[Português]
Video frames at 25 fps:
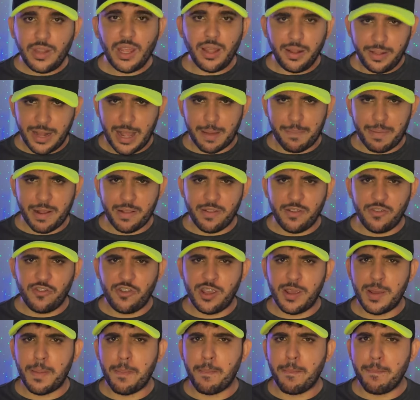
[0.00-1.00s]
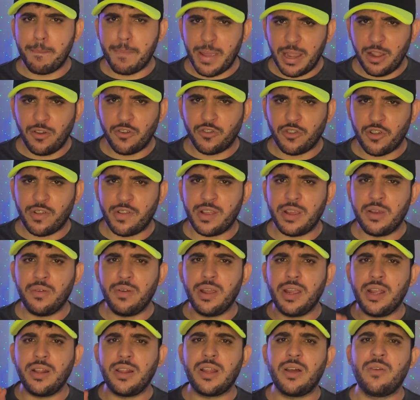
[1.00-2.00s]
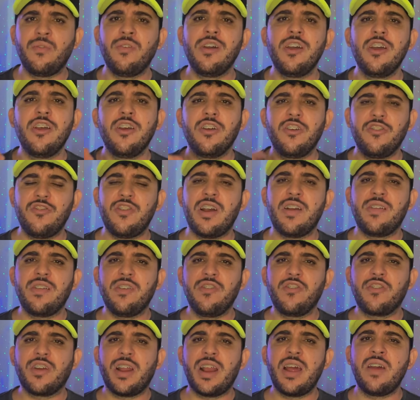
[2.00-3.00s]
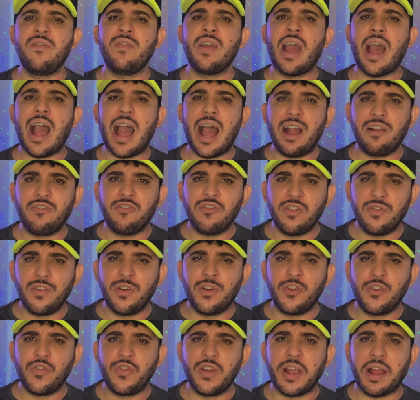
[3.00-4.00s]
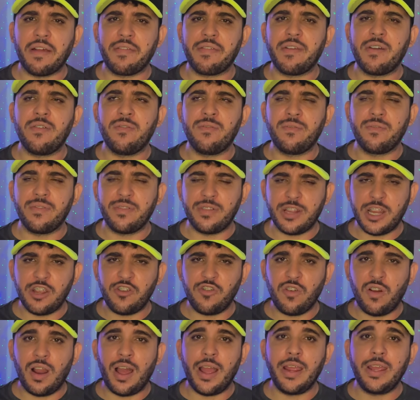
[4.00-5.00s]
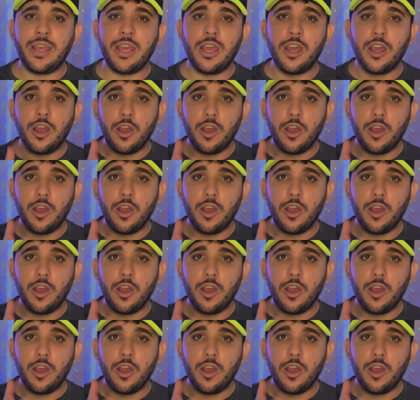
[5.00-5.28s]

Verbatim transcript: Dá pra assistir bem gostosinho. Então já se inscreve, ativa a notificação, deixa o like,